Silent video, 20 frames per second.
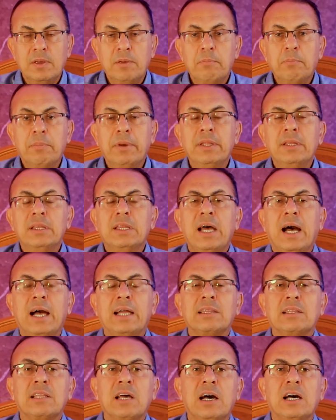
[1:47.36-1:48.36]
بنت
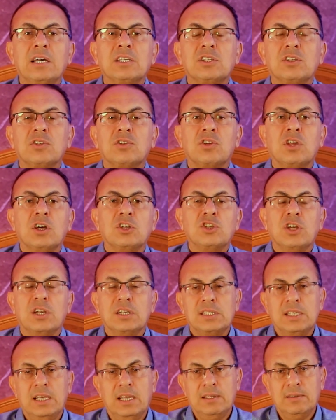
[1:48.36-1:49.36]
عندها 16
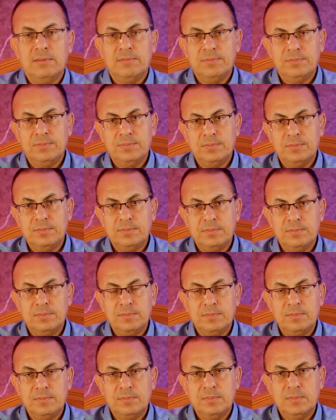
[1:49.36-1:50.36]
سنة
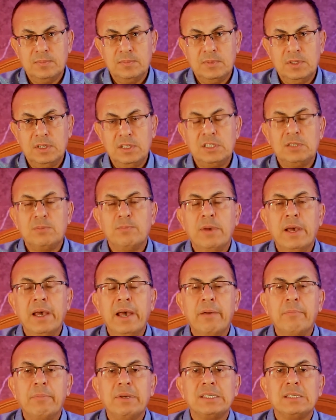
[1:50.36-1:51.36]

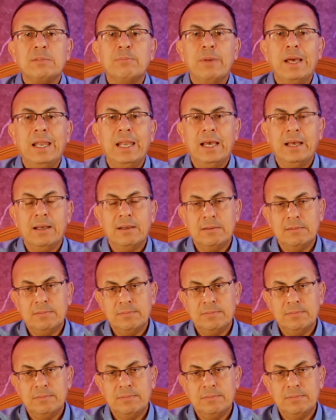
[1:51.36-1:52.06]
اسمها بسملة